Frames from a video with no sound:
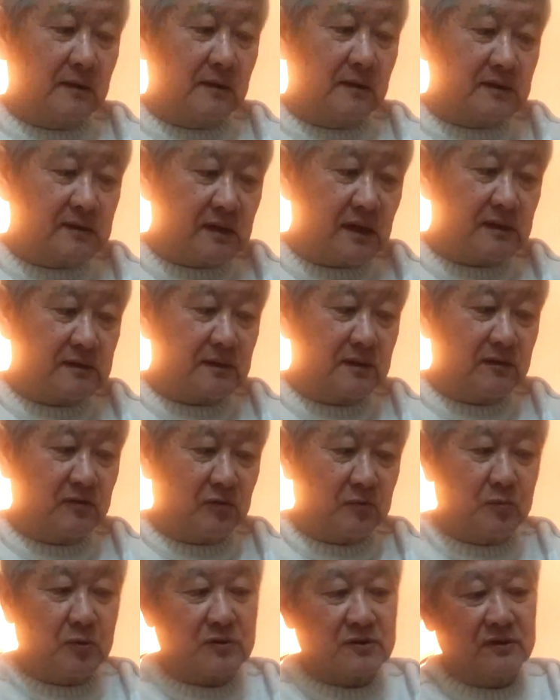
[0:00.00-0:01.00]
Можно
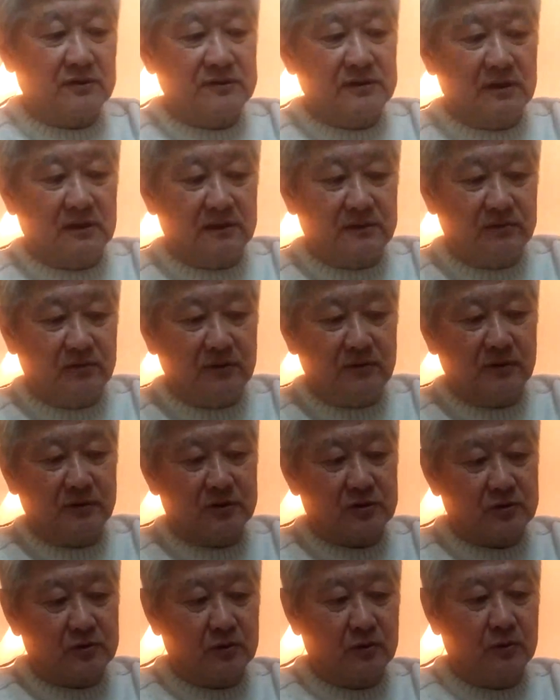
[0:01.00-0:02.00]
сделать вывод, что
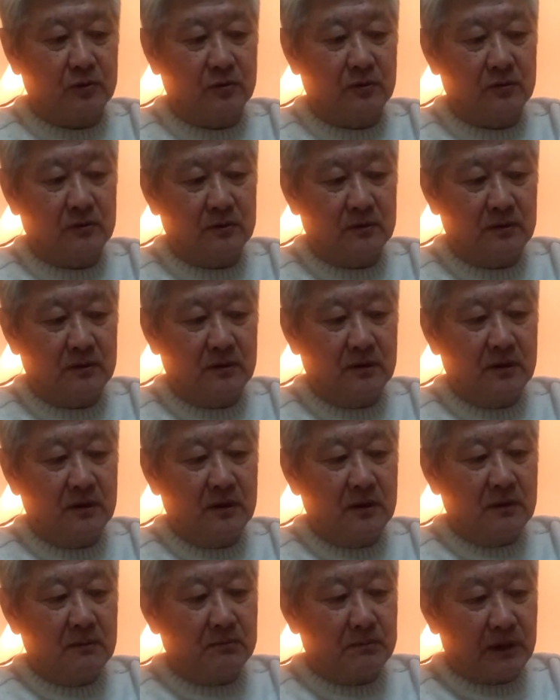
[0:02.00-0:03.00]
пока
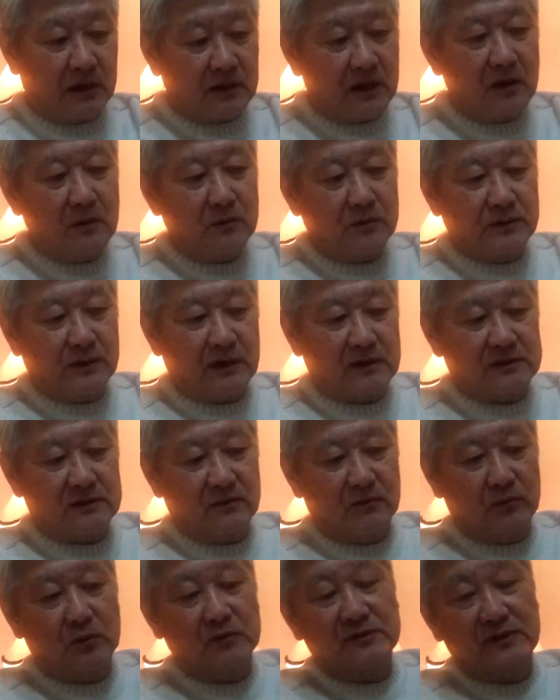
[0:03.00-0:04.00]
у нас в
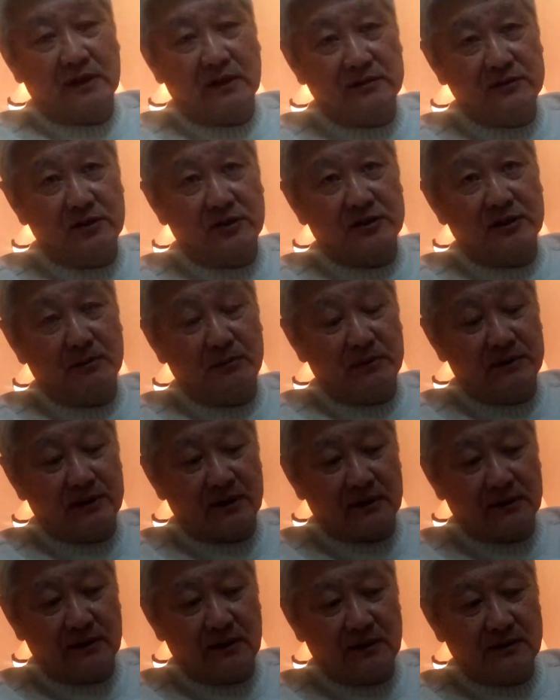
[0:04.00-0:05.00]
русскоязычном интернете
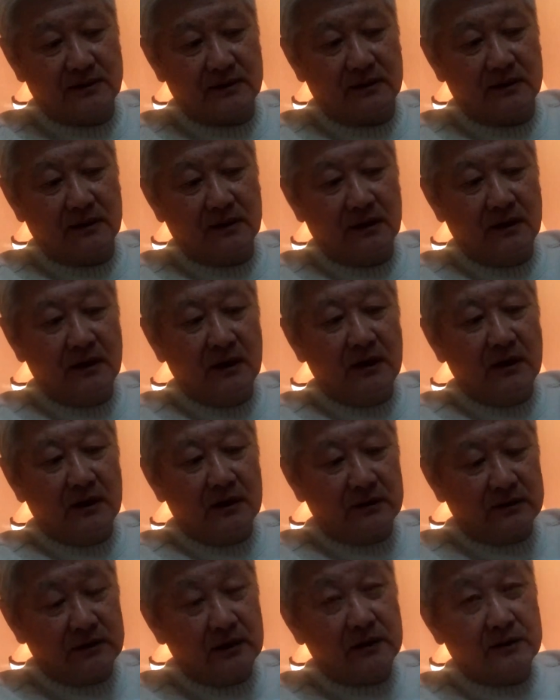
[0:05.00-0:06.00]
нет
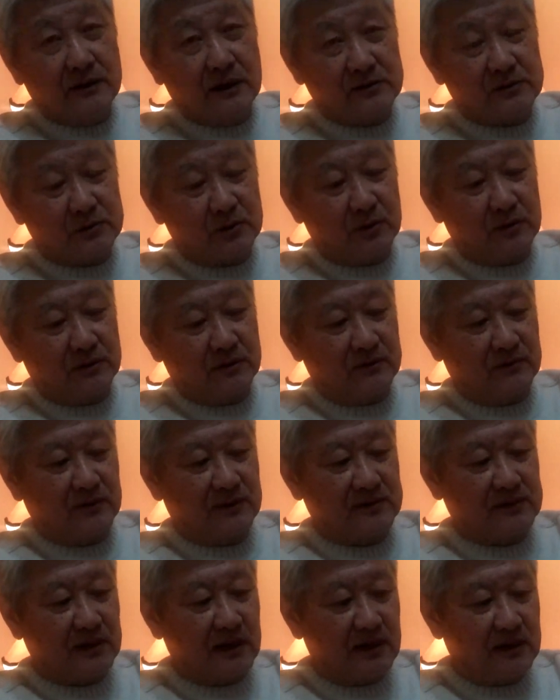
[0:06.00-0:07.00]
достойного сайта,
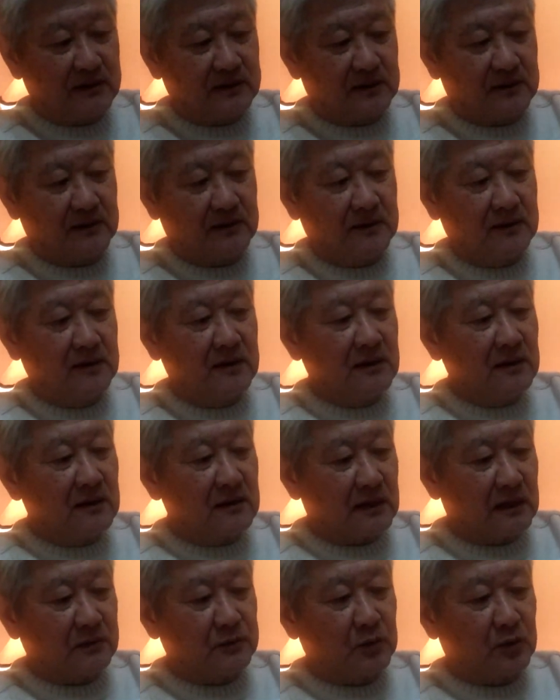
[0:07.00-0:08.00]
который
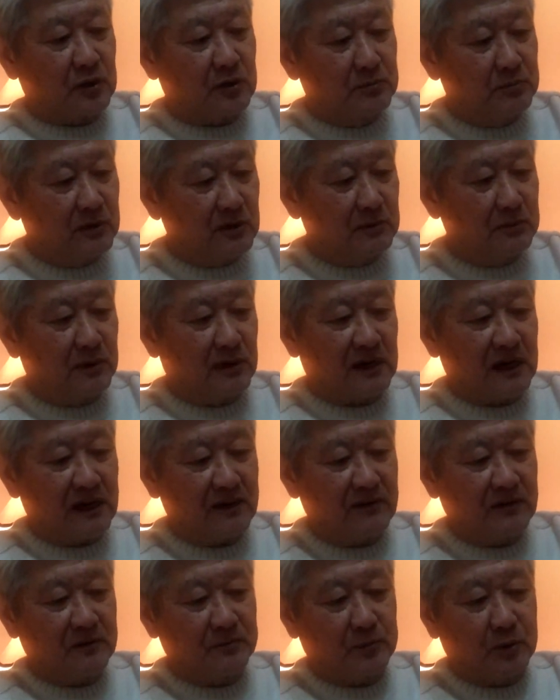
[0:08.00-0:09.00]
был бы равен по
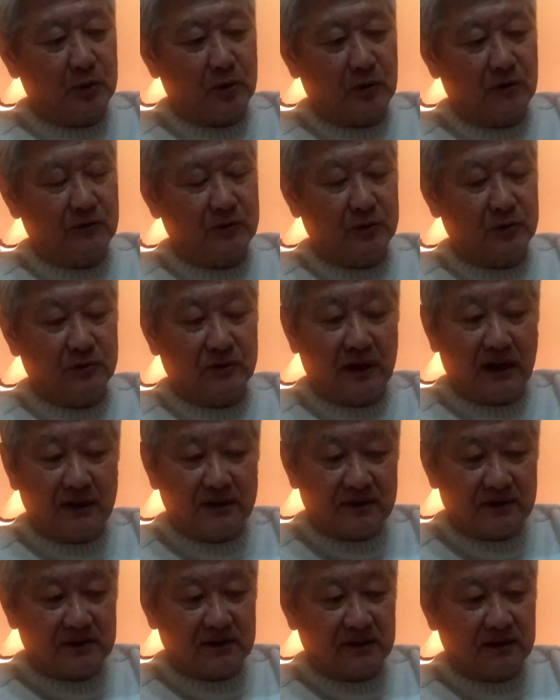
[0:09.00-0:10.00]
уровню нации,
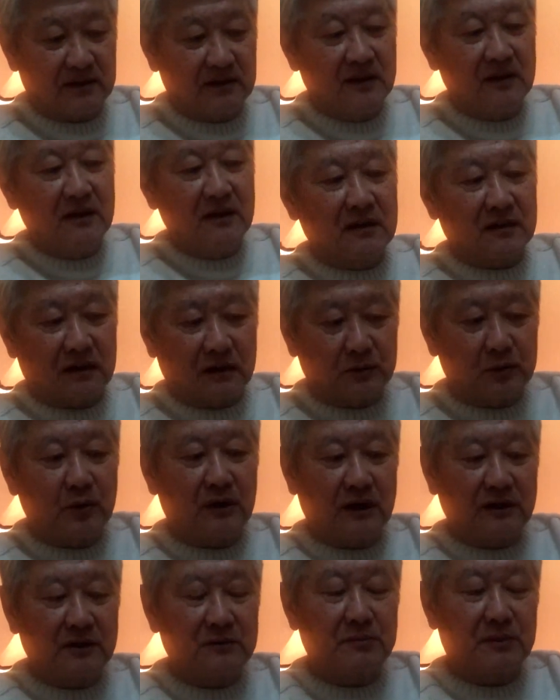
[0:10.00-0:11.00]
которую
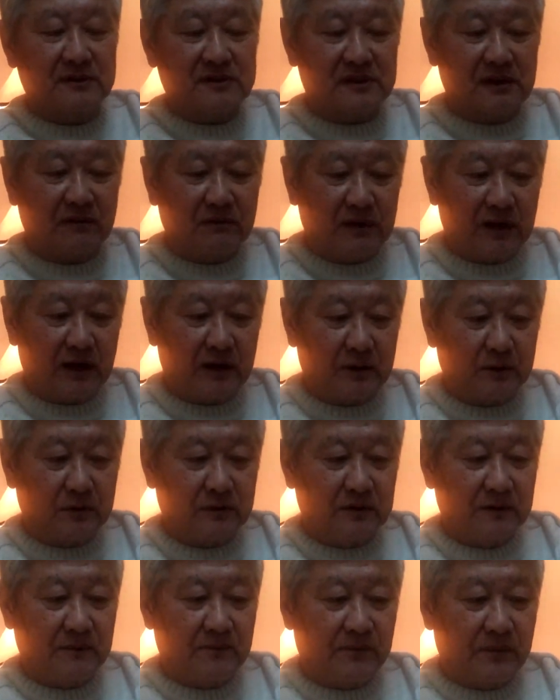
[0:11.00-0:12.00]
представляют.
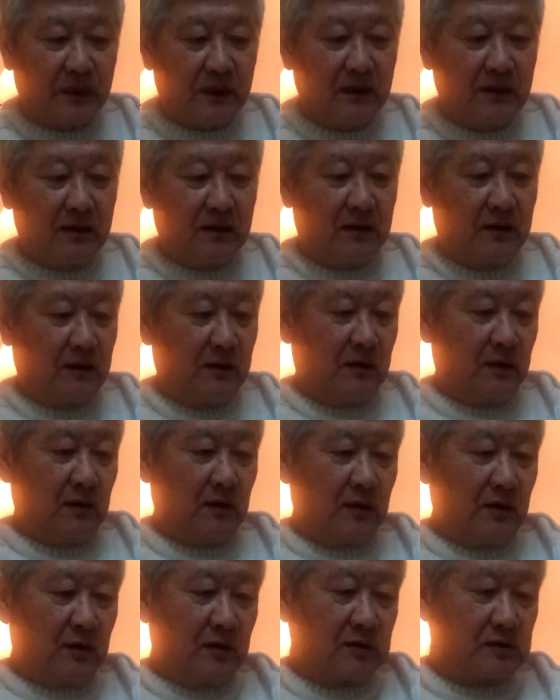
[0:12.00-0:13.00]
Столь
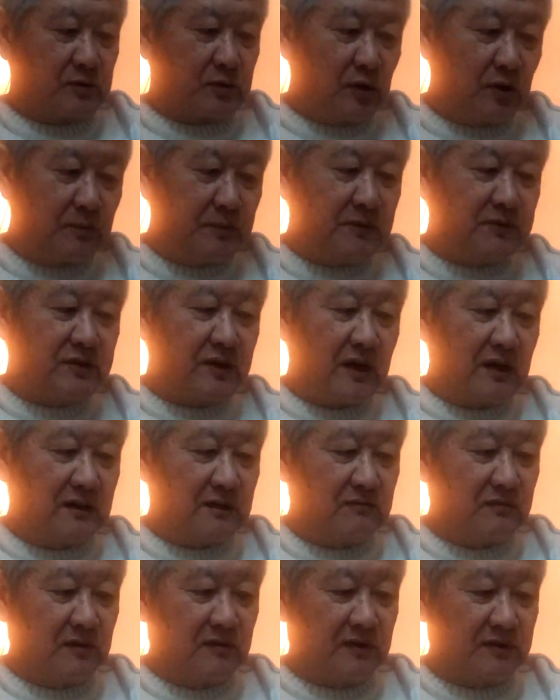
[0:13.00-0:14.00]
печальный вывод
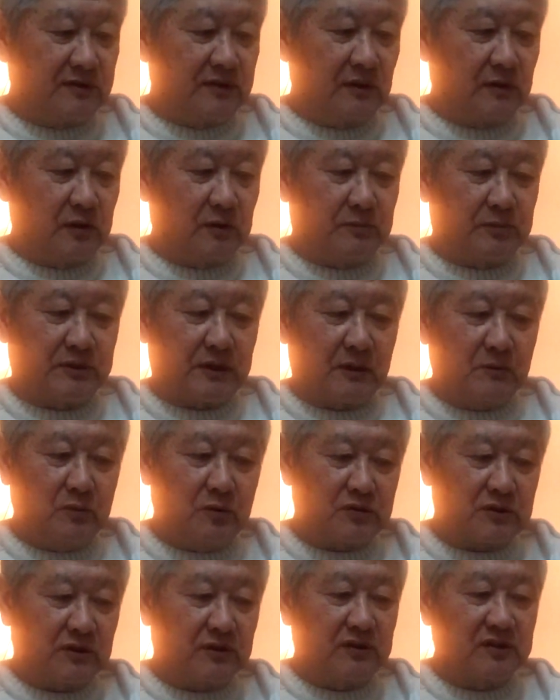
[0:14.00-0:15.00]
делаю потому, что до сих
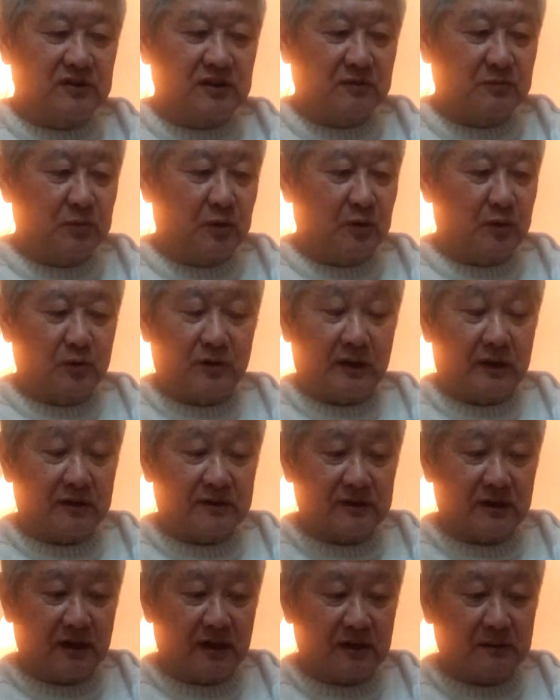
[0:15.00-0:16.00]
пор у комиссаров
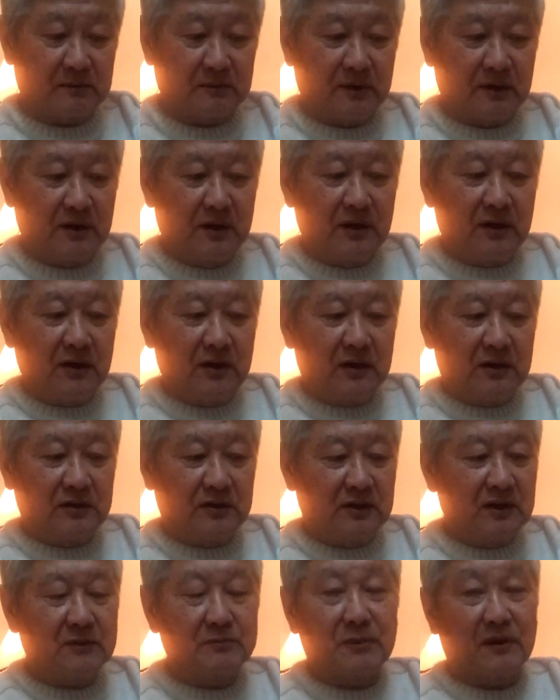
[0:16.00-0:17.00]
нет
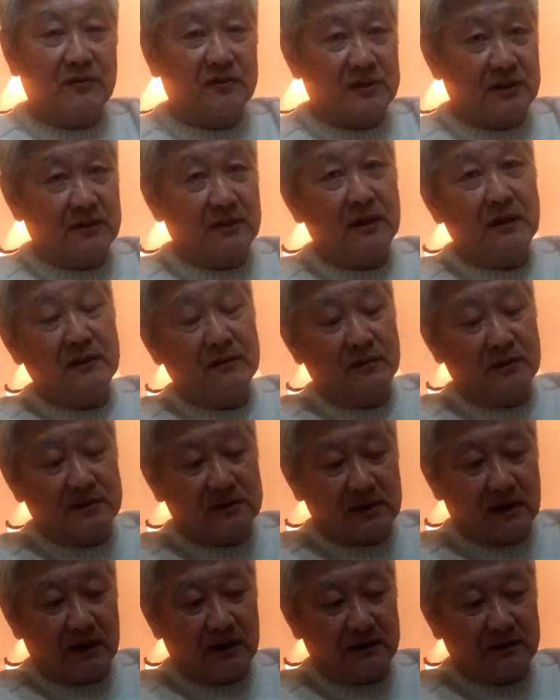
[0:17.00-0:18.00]
профессионального сайта,
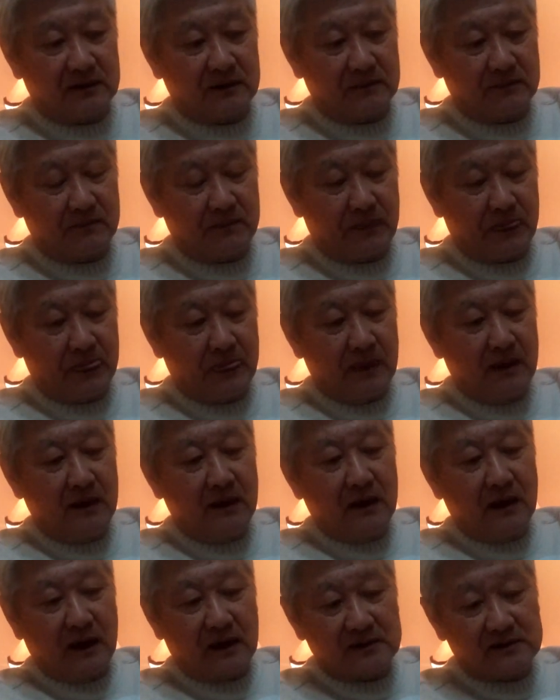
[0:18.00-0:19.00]
а сайт
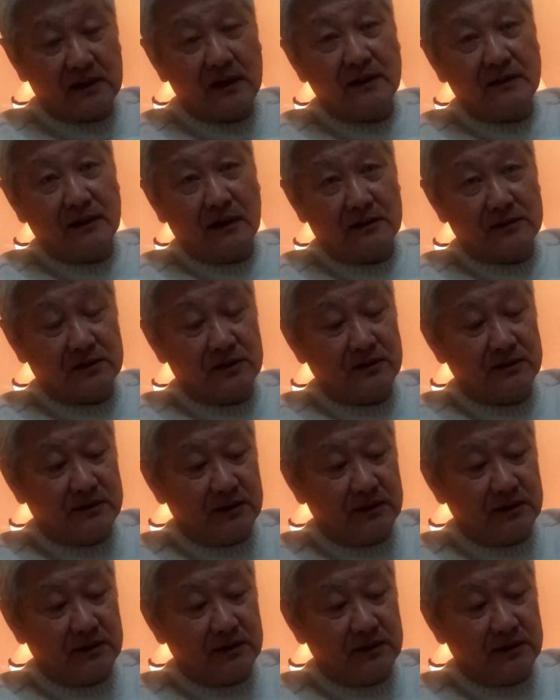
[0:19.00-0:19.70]
должны делать